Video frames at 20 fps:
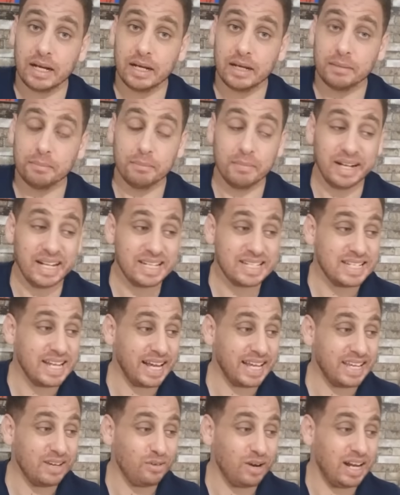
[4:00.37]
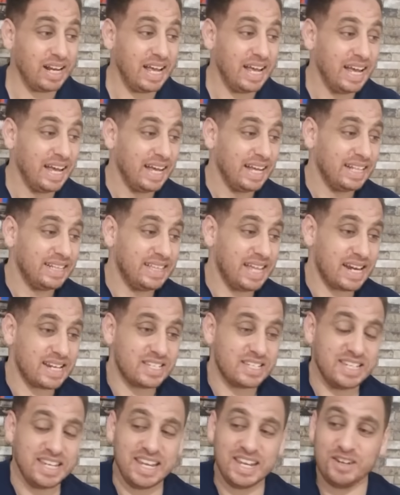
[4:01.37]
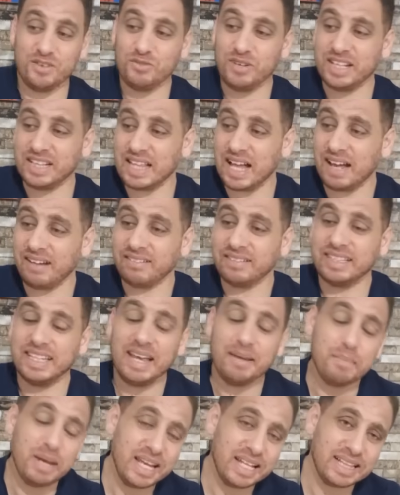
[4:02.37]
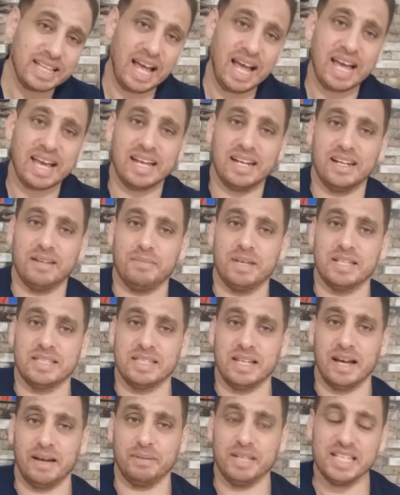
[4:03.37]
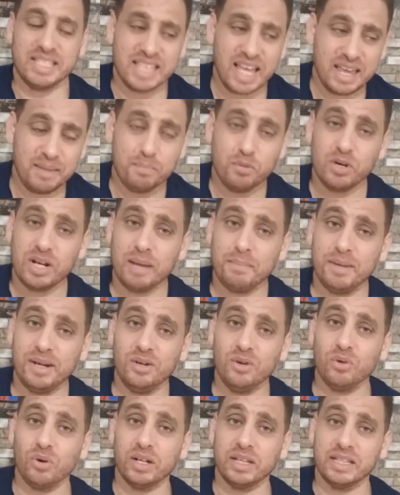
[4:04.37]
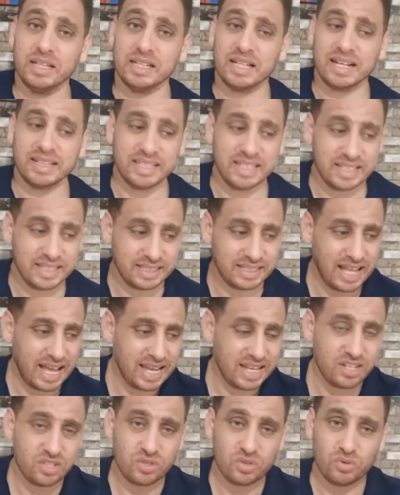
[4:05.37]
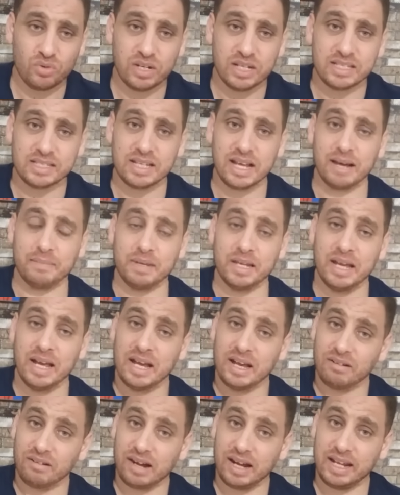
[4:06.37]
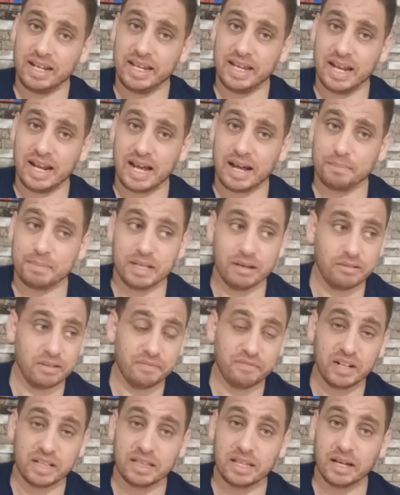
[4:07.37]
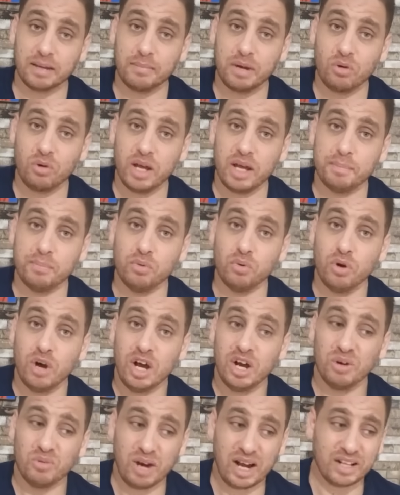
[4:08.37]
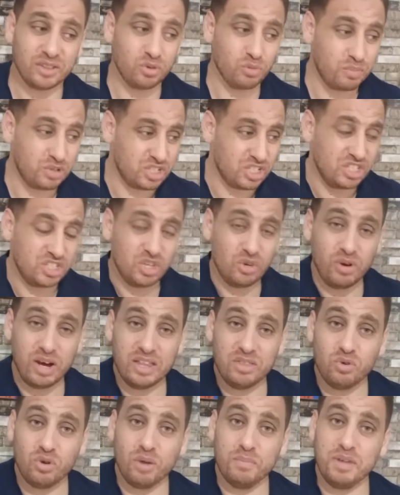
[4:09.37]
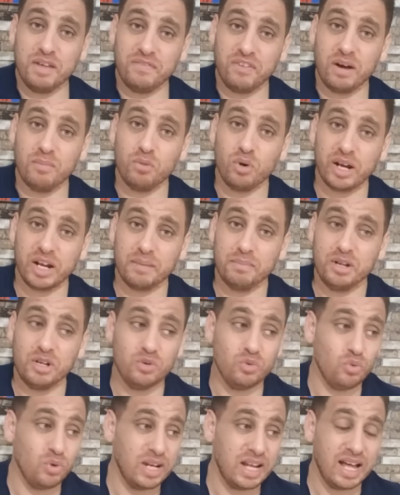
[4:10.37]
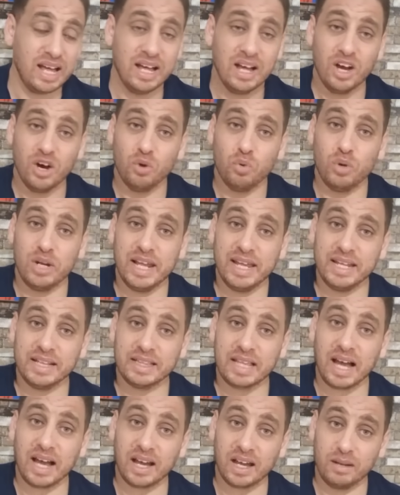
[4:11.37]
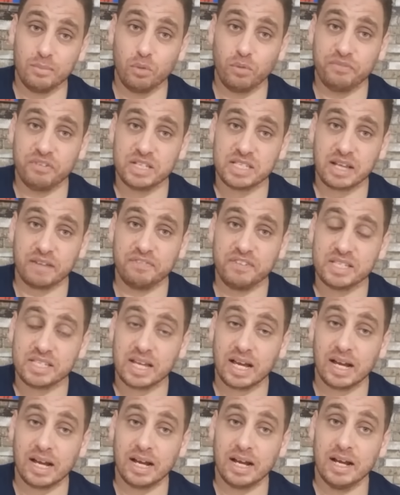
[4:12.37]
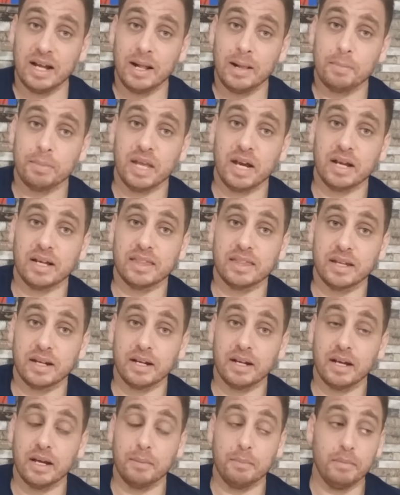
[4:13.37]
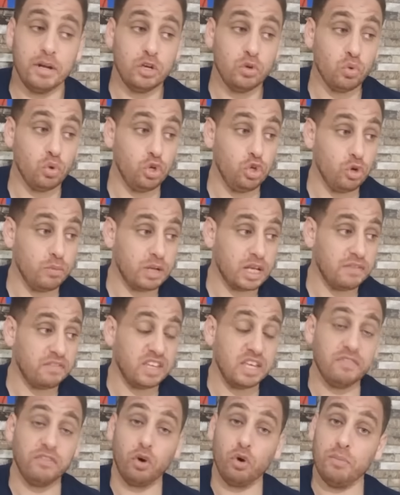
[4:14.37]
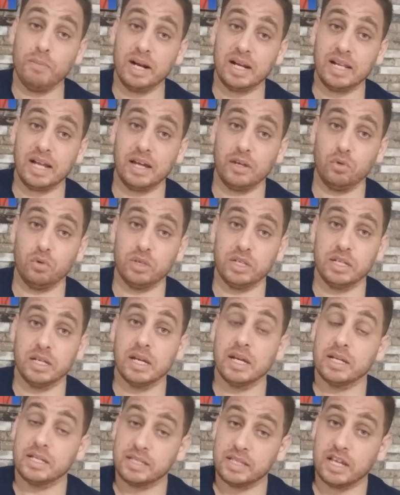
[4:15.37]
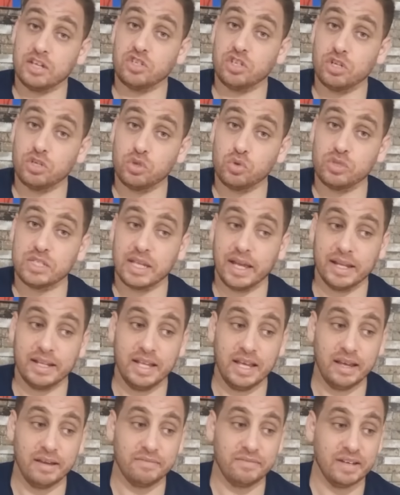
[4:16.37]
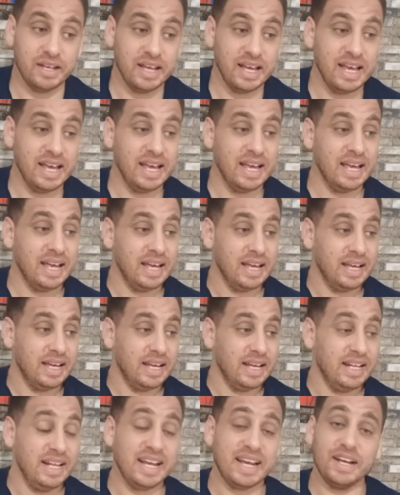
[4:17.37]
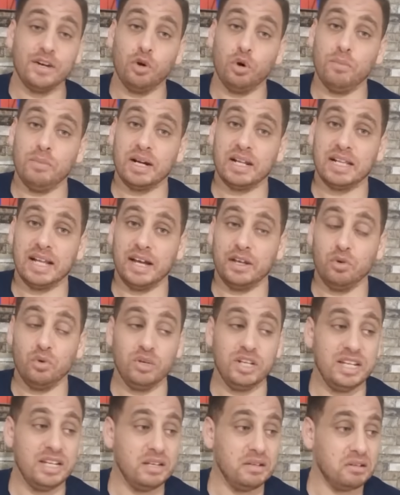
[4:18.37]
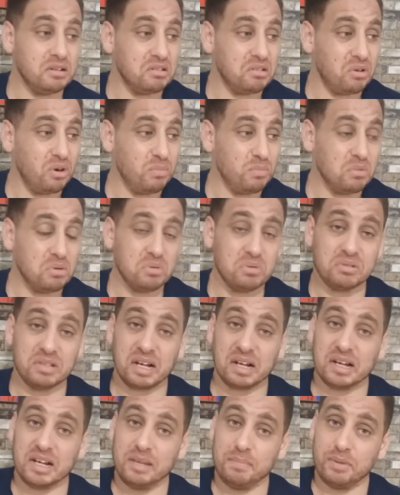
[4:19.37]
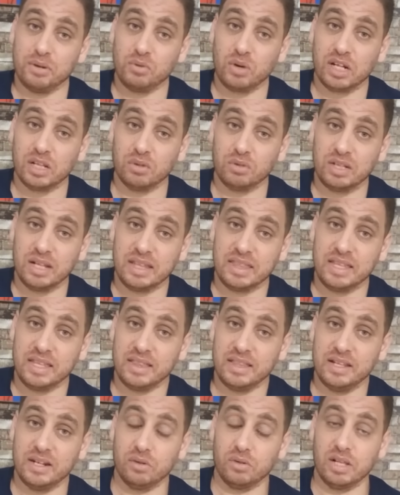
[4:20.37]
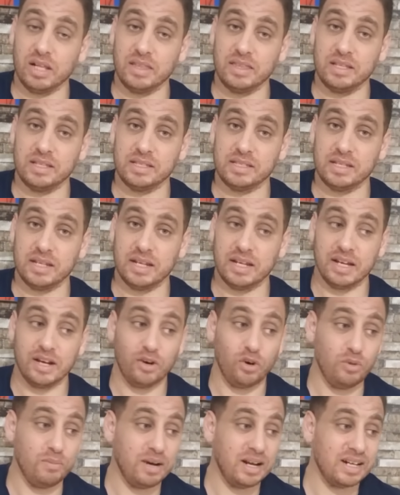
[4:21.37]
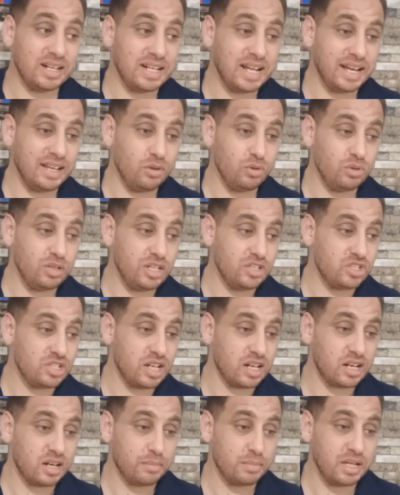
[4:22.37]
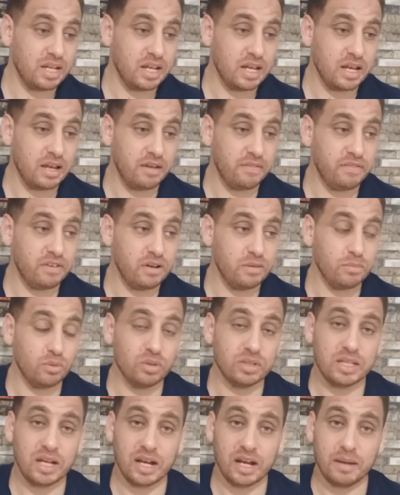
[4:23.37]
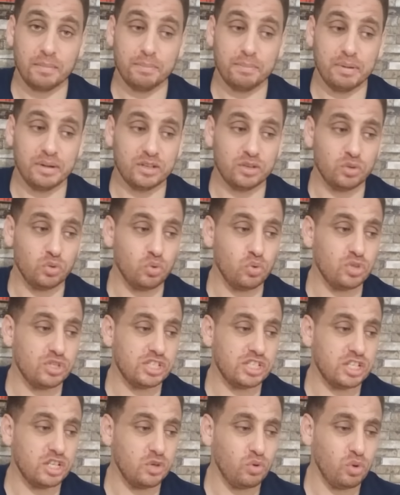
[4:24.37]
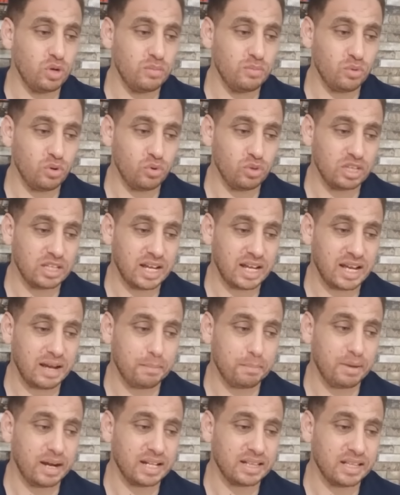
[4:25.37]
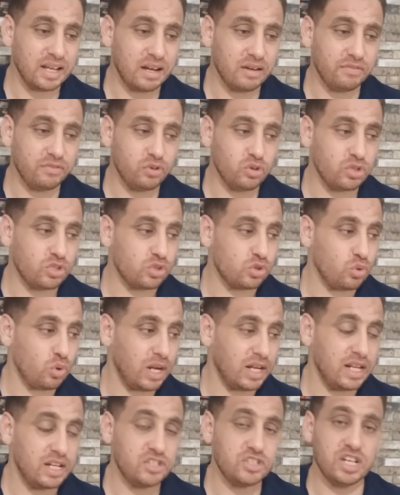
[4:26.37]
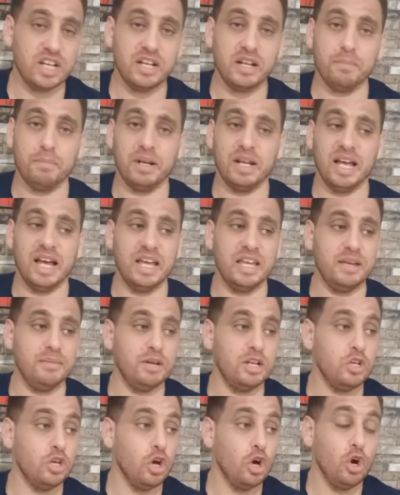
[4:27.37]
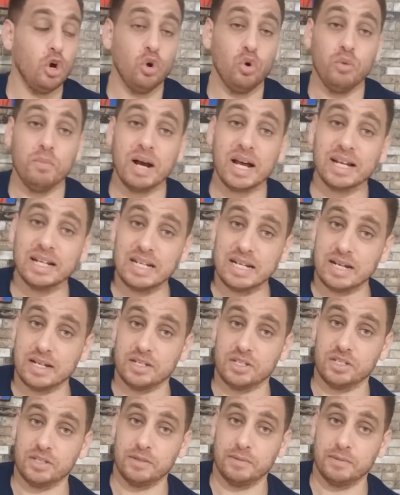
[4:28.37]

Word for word: ماناش نحكيو على درجين ويتأقلم يا ما يتأقلم يا صاحبي سيبونا من لغة تعطي تيشو يا صاحبي خليه يلعب تو يفتق مواهبه وحده باش يجيو هذوكم يفهموا خير منه ولا ولا يتأقلموا في ساعة في ساعة أكثر منه اليوم كيف كيف عمر العيوني سجل زوز أهداف لكن عمر العيوني عمره تقريبا 31 32 سنه عمر العيوني جربناه في المنتخب التونسي والمنتخب عطاه فرصته على الجانب الايمن وما قناش